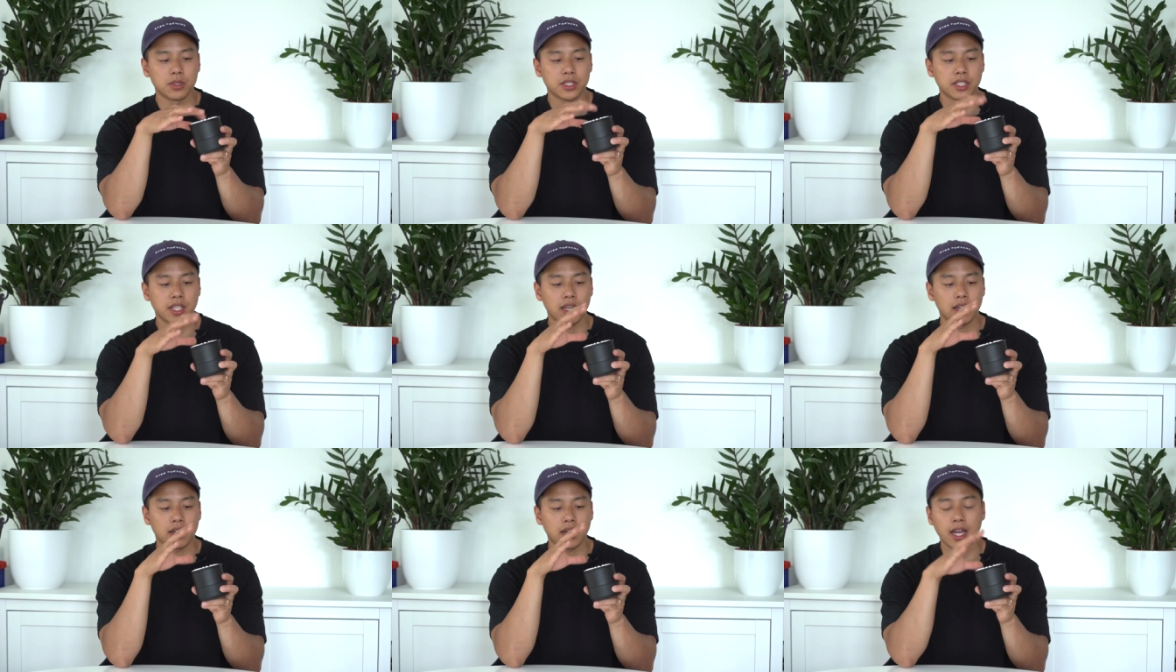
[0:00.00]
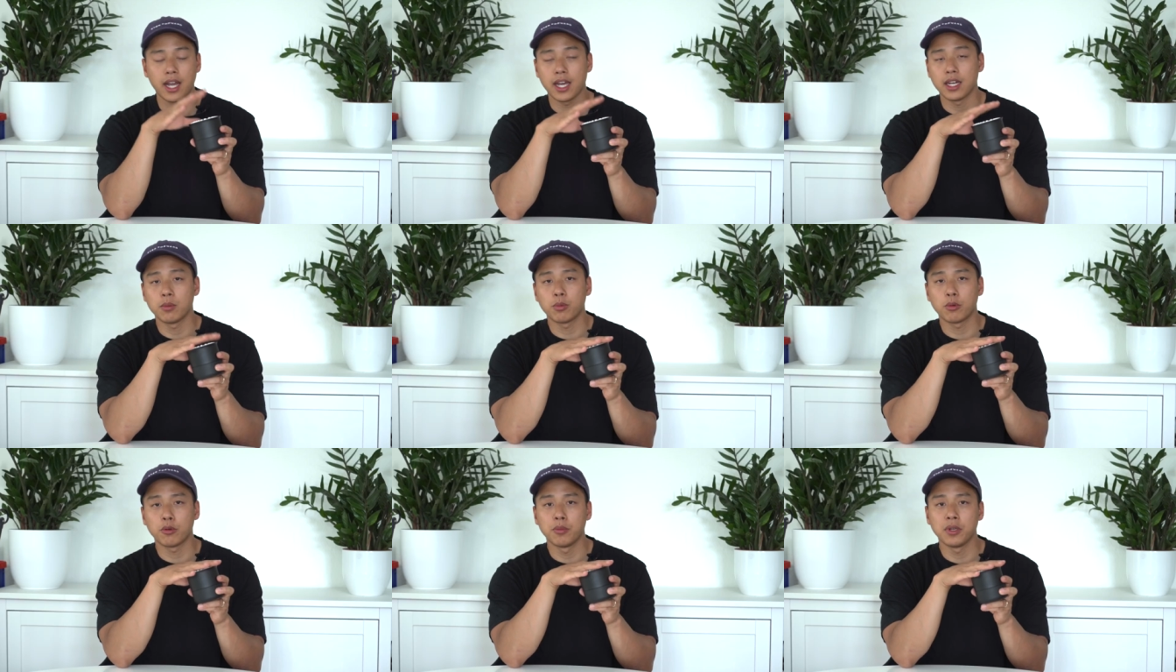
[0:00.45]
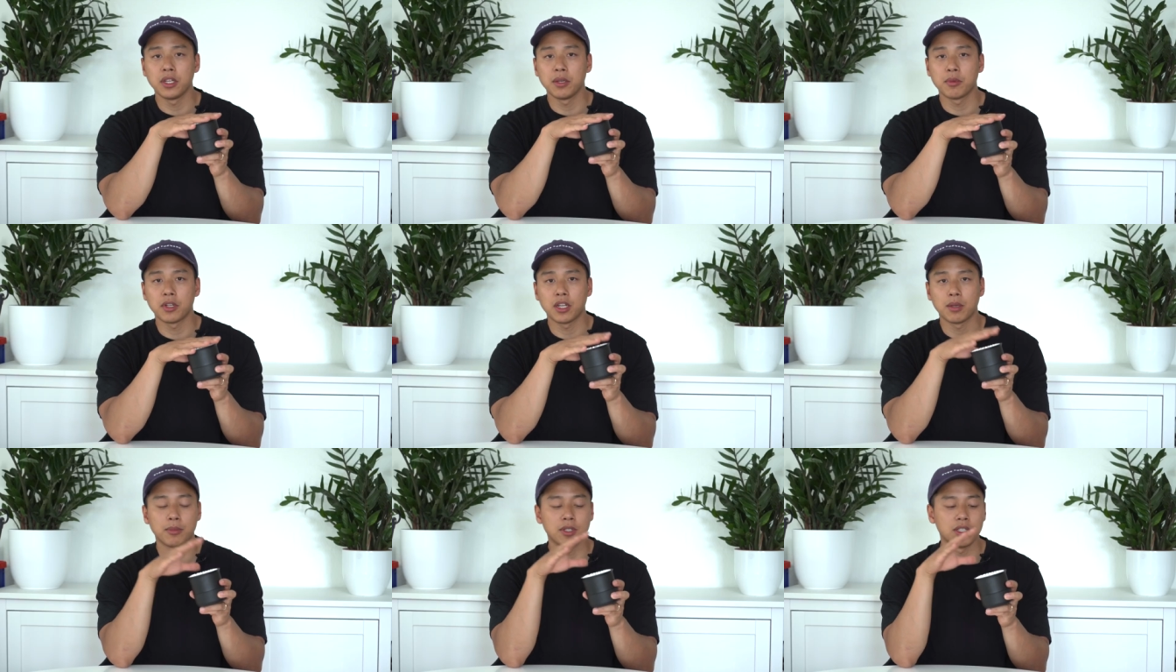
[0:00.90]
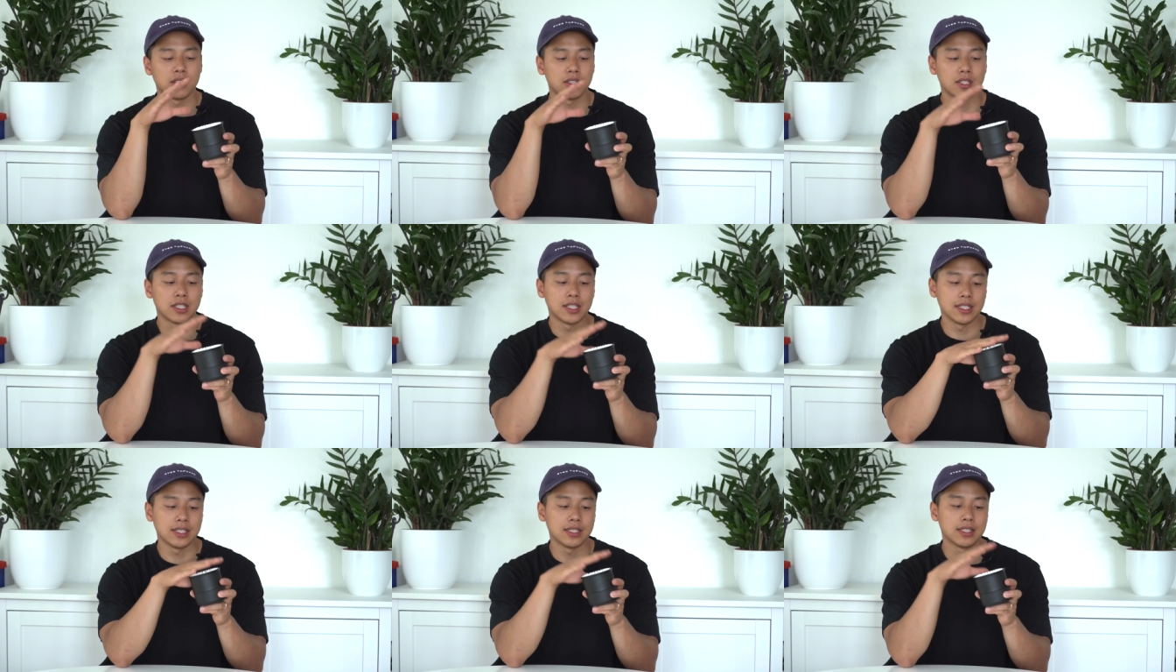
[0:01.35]
bisher keine Probleme
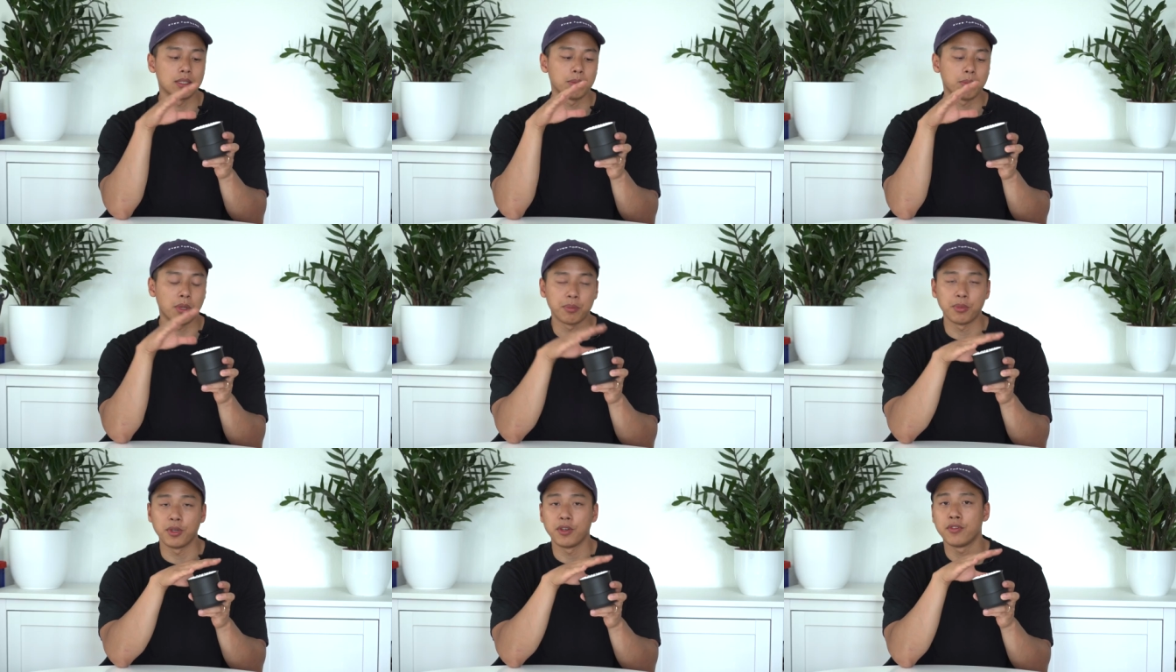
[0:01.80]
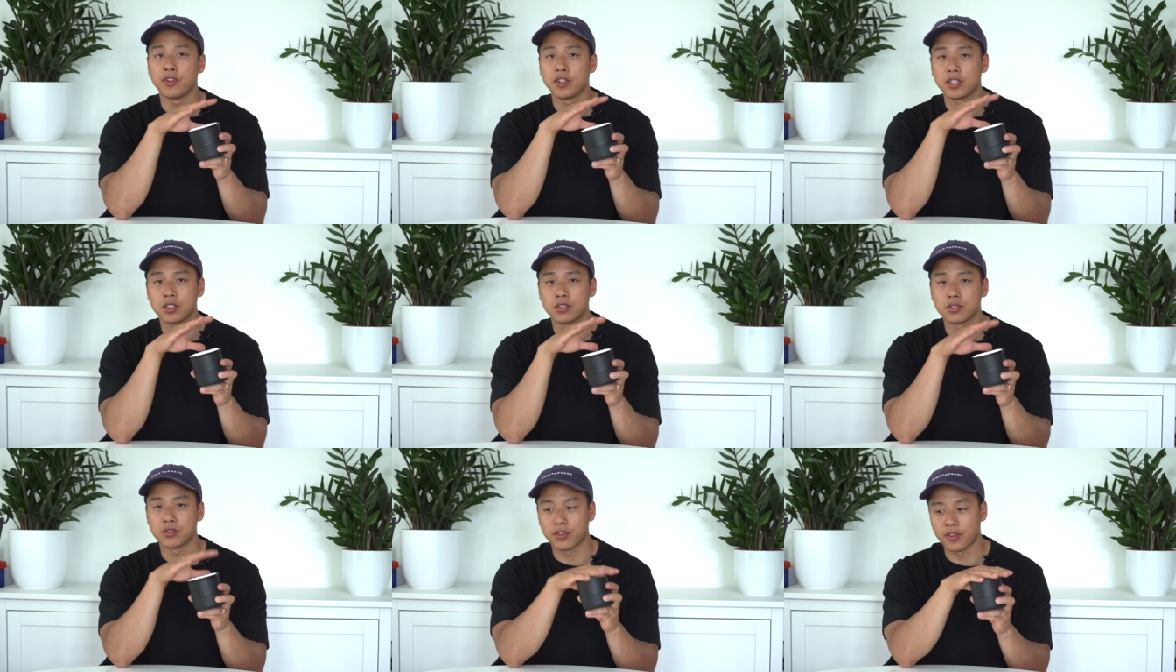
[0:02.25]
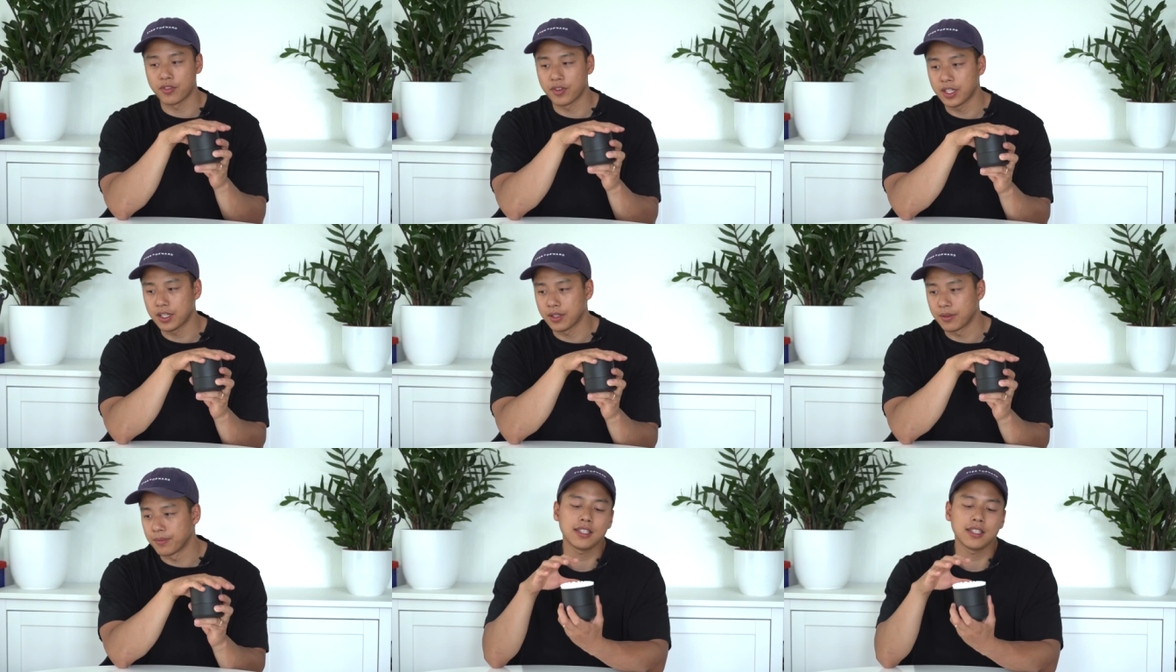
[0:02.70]
damit, diese Papierfilter zu verwenden.